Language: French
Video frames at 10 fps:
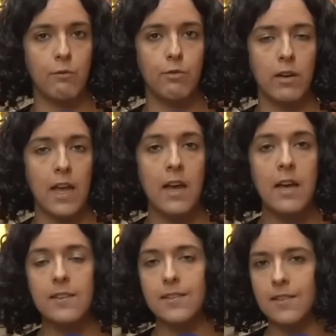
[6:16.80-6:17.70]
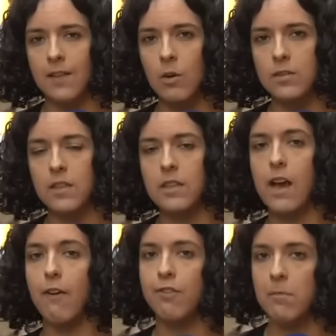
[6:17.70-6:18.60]
Vous voyez, c'est ça aussi qui
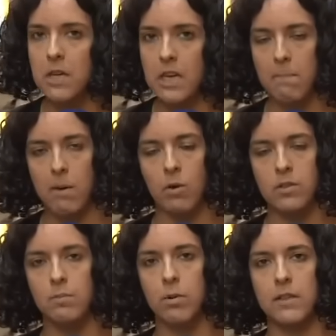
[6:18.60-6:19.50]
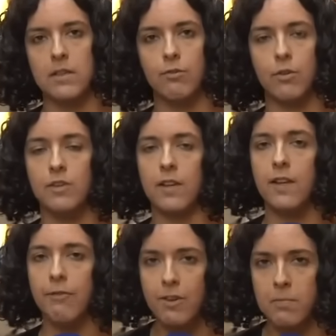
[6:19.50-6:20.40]
affaiblit la parole diplomatique française,
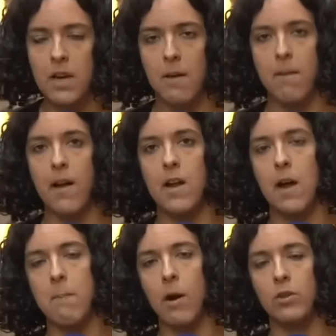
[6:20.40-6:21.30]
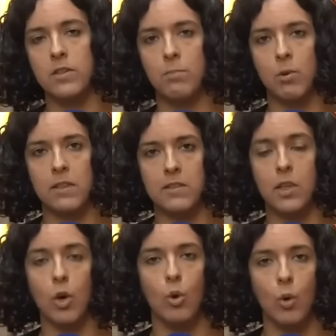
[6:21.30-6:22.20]
affaiblit la, la parole
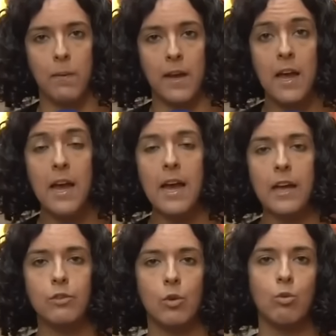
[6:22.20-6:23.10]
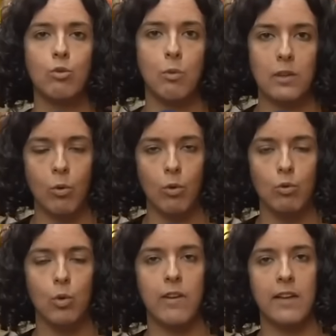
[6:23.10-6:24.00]
diplomatique européenne. Et ce que nous souhaitons
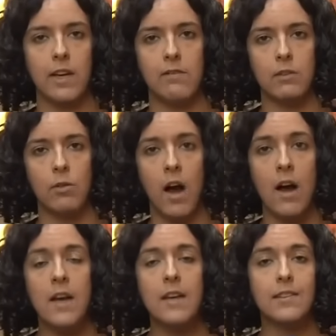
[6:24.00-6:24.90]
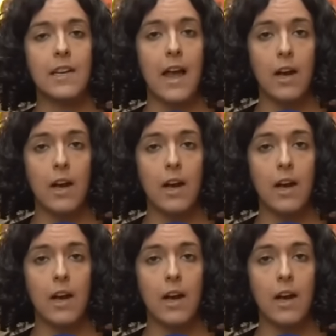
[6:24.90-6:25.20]
retrouver à travers cela, c'est de la